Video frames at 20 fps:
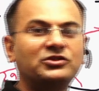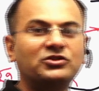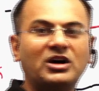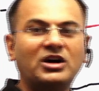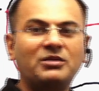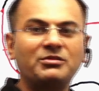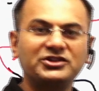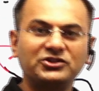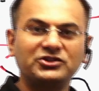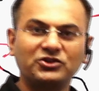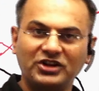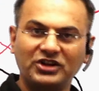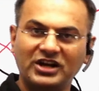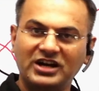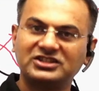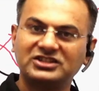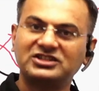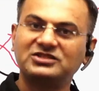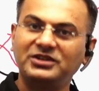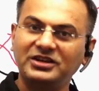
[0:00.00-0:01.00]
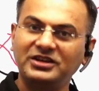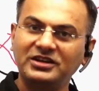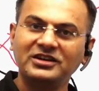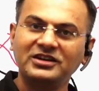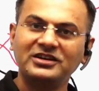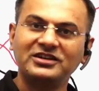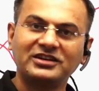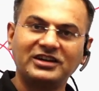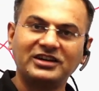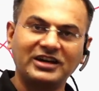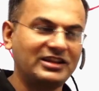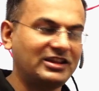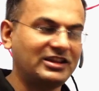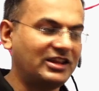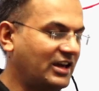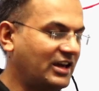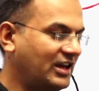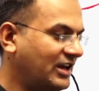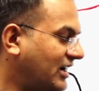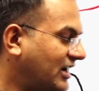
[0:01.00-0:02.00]
को अमेजोनास भी कहते
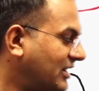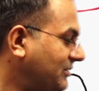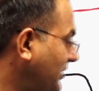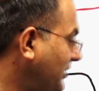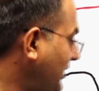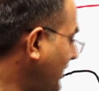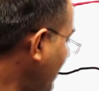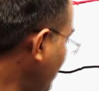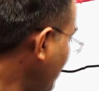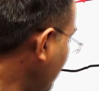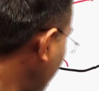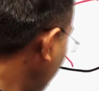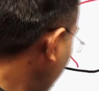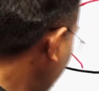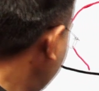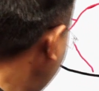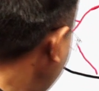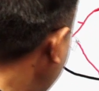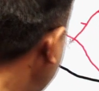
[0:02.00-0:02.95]
हैं आपके ये